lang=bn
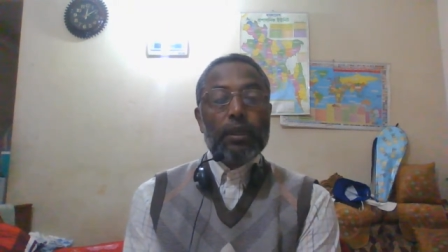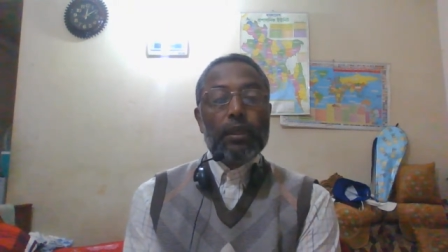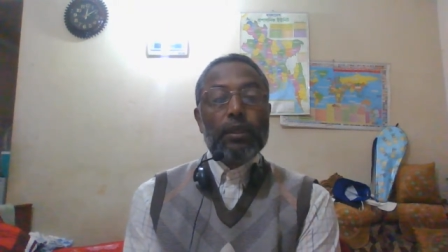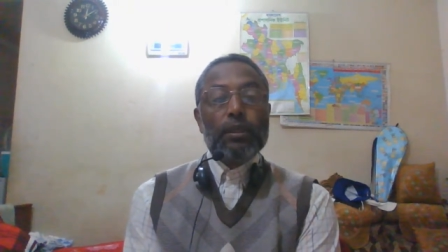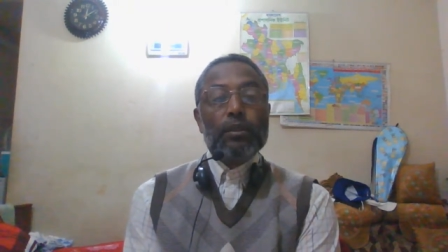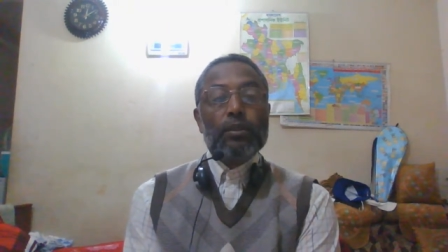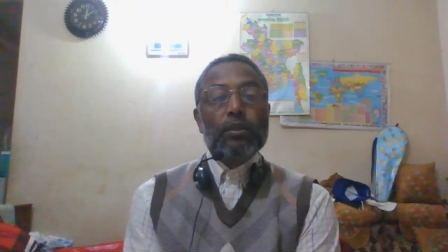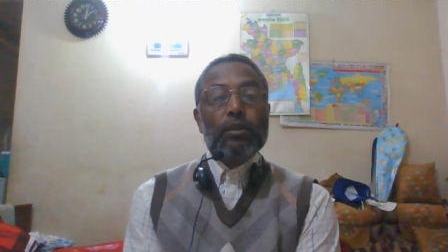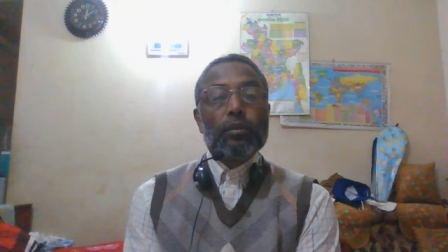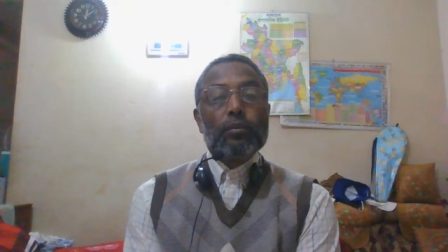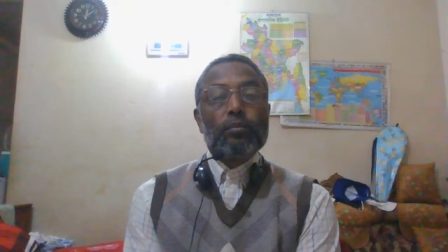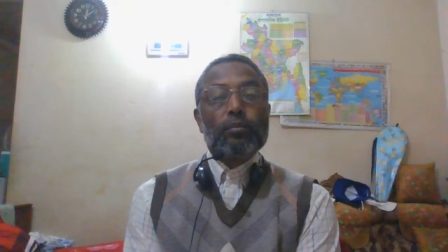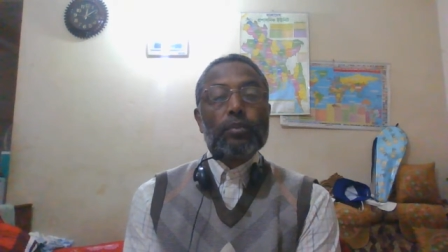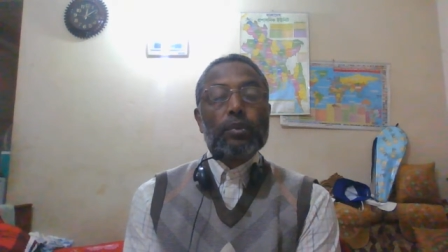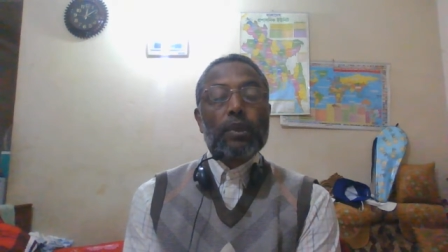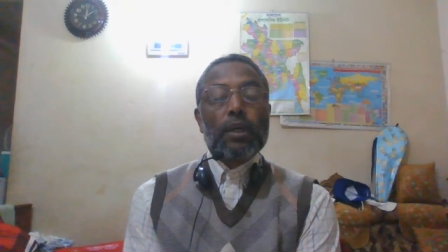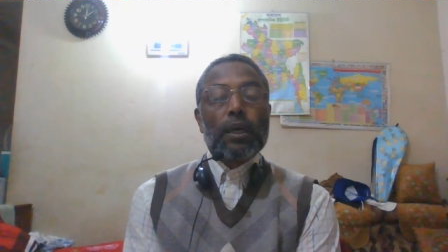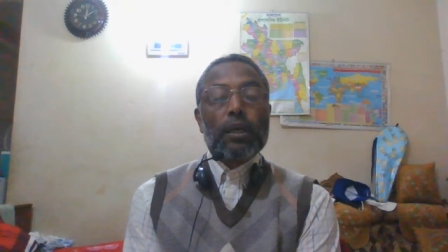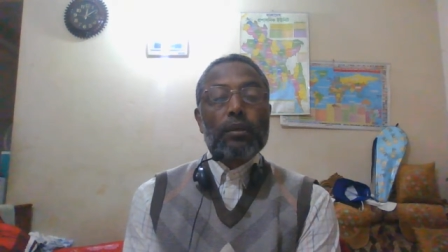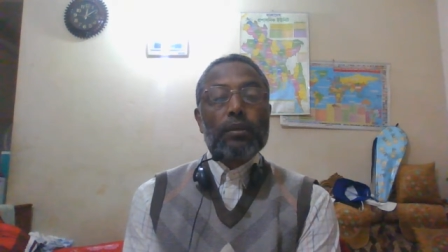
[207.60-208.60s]
এইসব
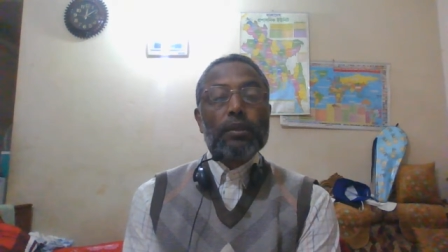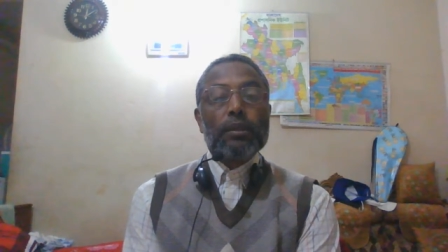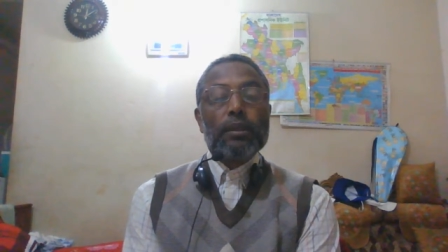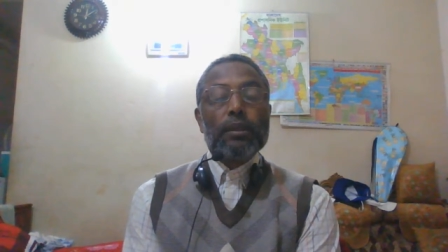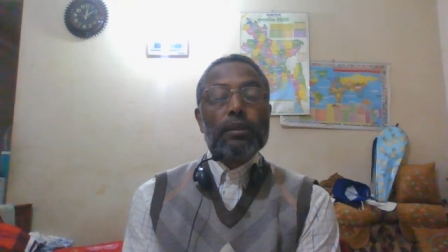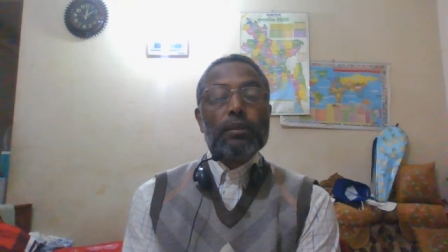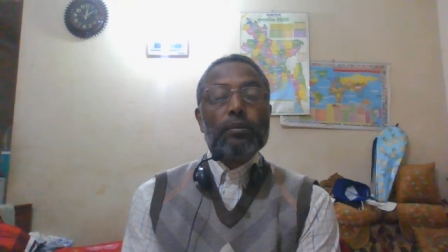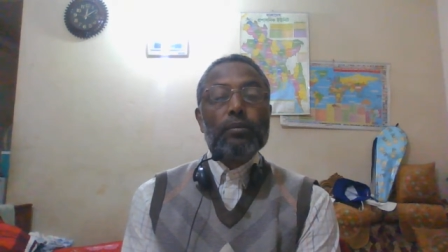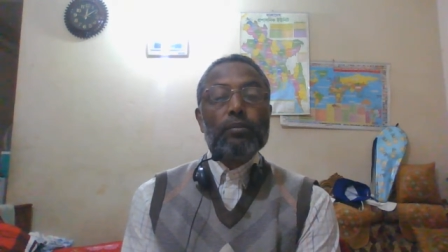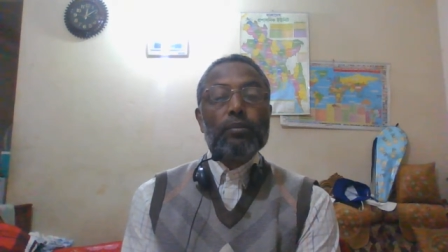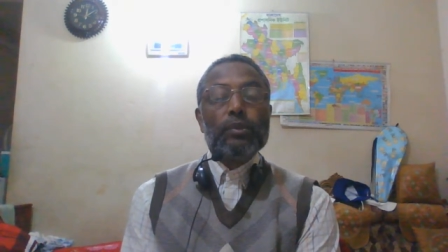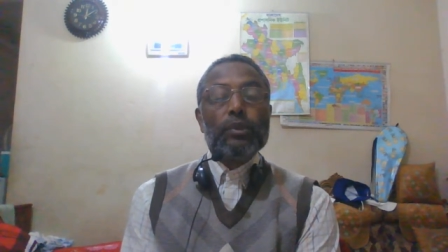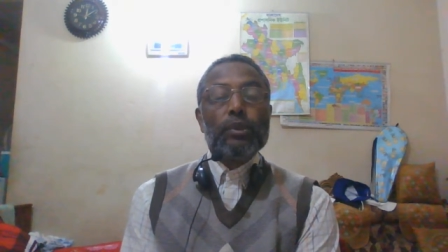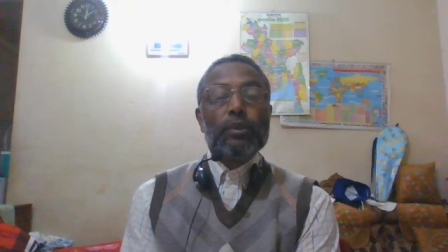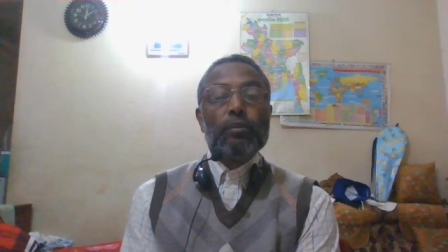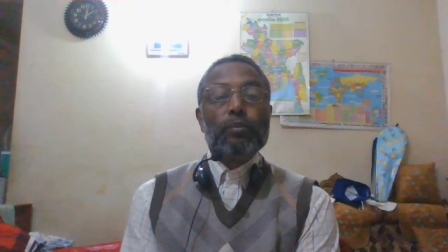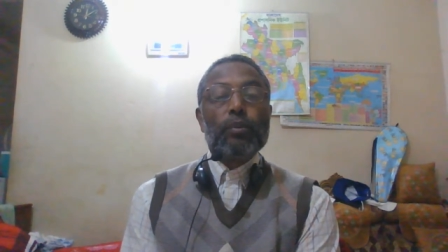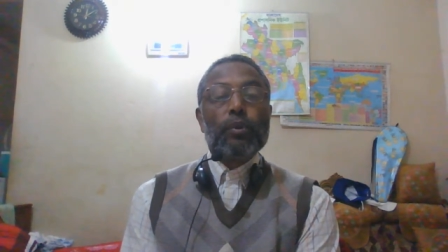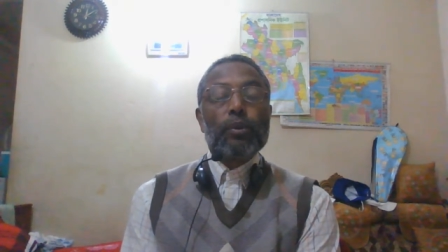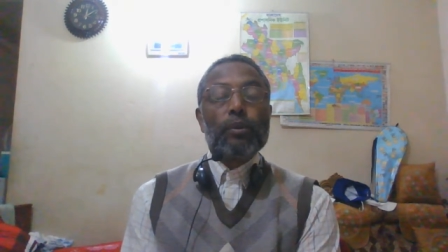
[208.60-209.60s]
কারণেই যে
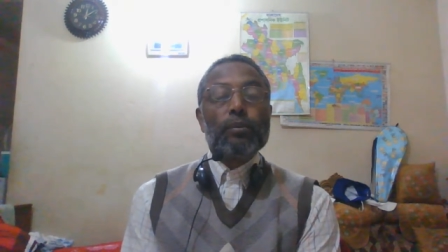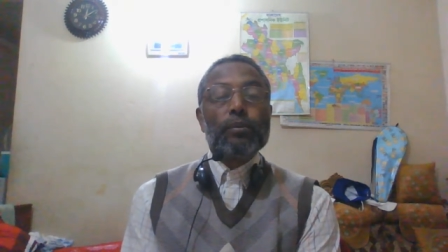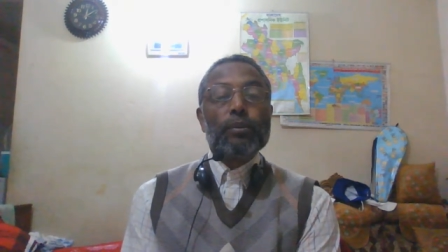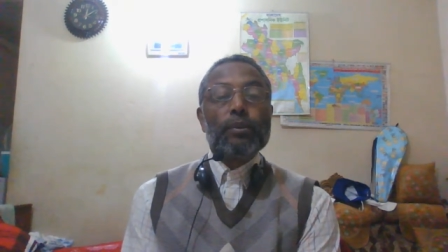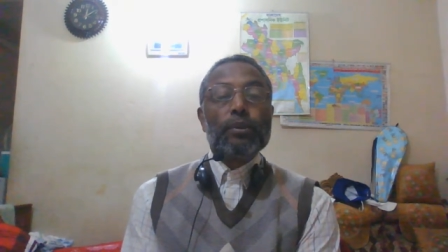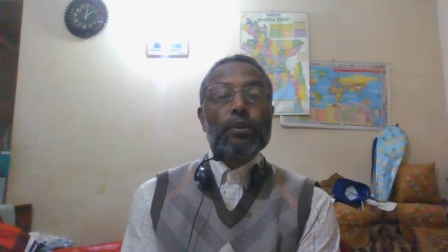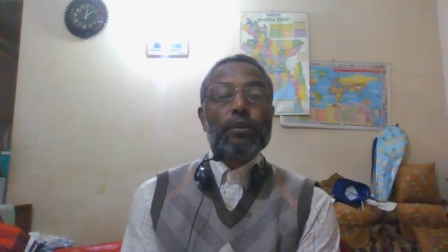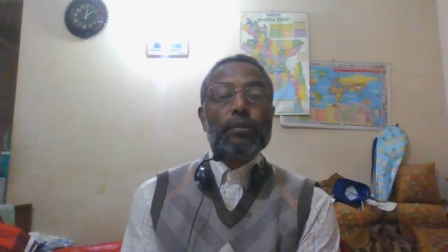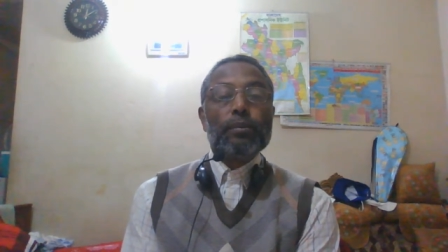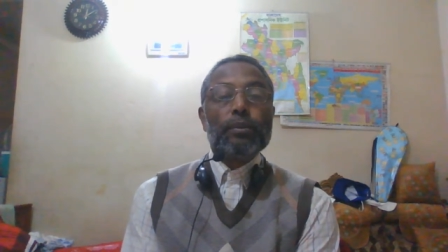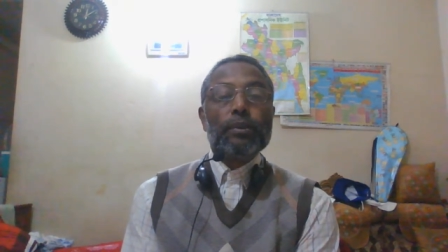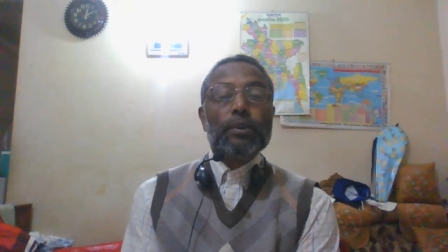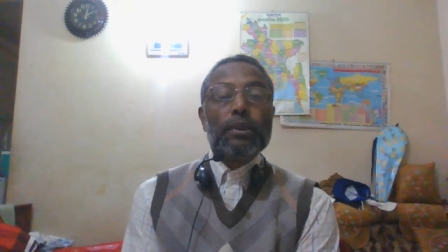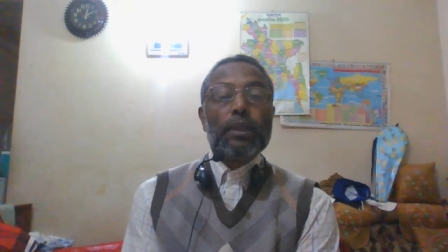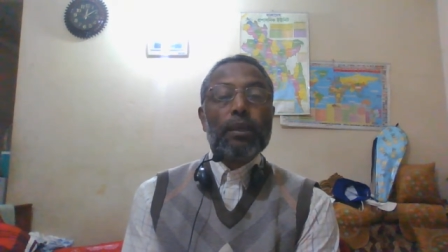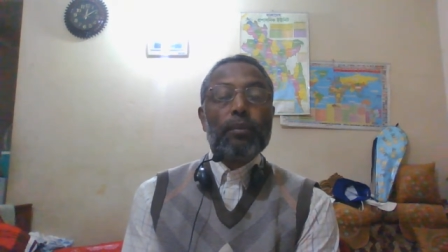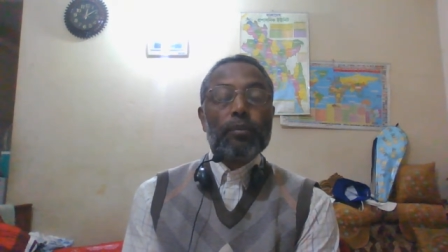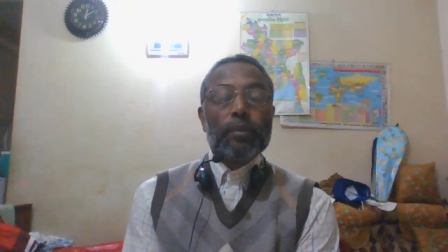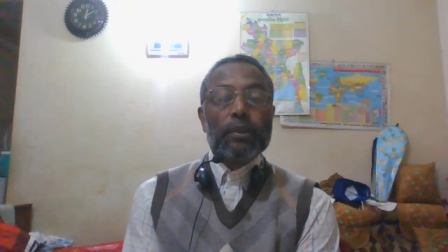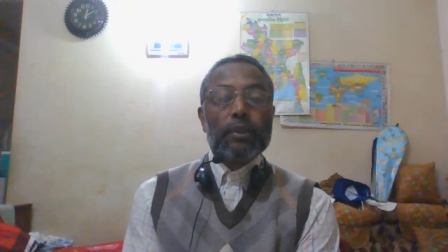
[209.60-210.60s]
পরবর্তী পূজা
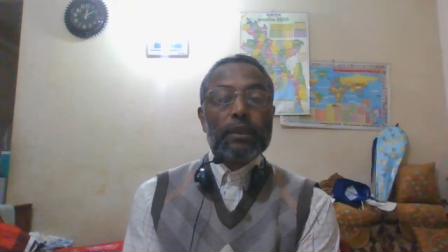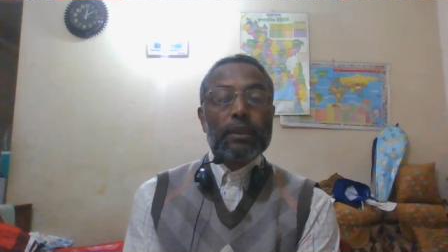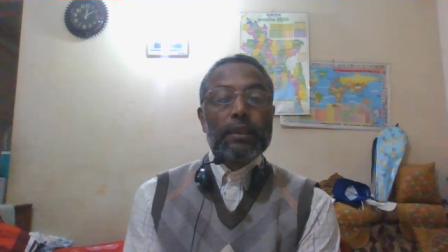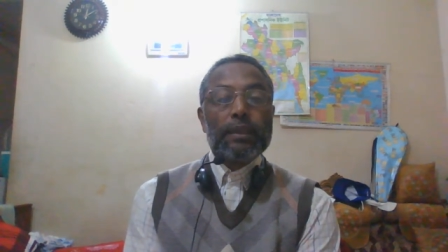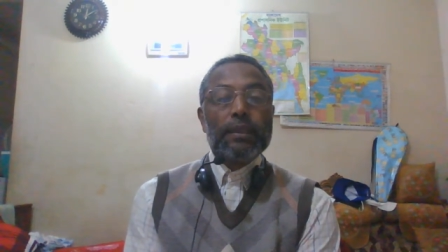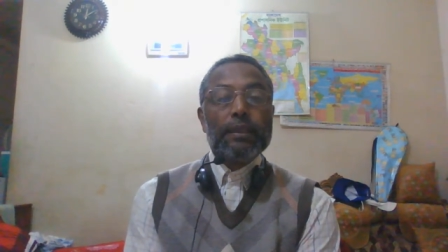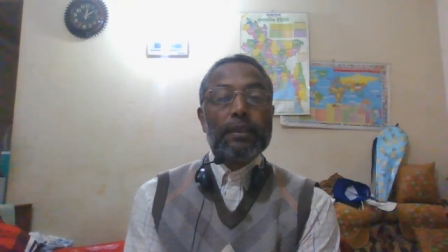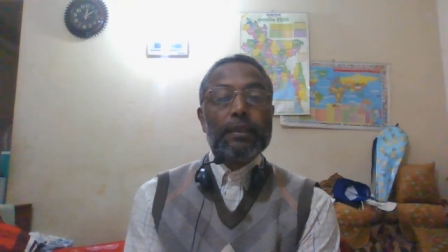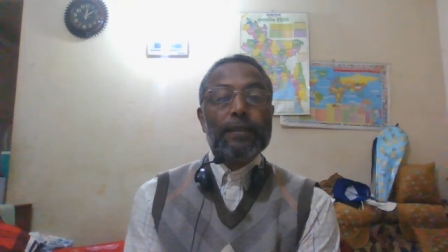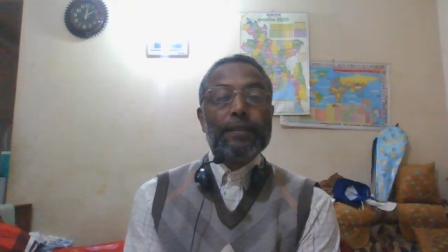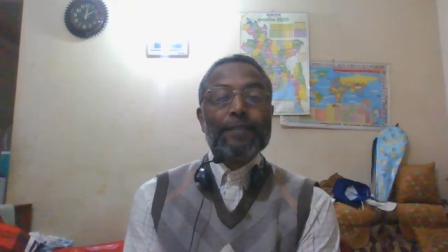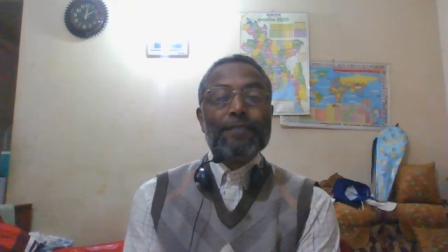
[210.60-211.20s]
আমরা দেখি